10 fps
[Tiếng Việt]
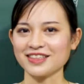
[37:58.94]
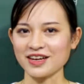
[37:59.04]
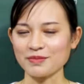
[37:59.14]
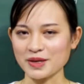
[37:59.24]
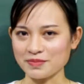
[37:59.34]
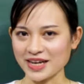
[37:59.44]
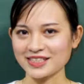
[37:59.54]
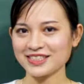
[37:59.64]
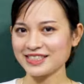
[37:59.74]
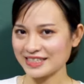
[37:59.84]

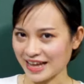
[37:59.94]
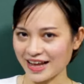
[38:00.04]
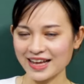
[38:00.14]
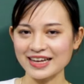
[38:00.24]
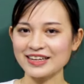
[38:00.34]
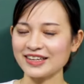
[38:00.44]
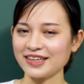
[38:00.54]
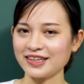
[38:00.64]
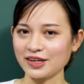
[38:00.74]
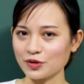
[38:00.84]
tabemashita
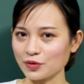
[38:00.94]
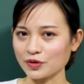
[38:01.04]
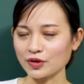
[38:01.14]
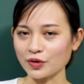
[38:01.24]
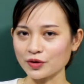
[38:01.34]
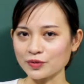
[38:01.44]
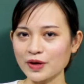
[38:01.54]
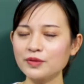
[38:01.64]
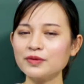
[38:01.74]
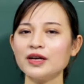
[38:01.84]
là đủ rồi,
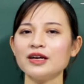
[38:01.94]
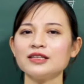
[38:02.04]
đúng không?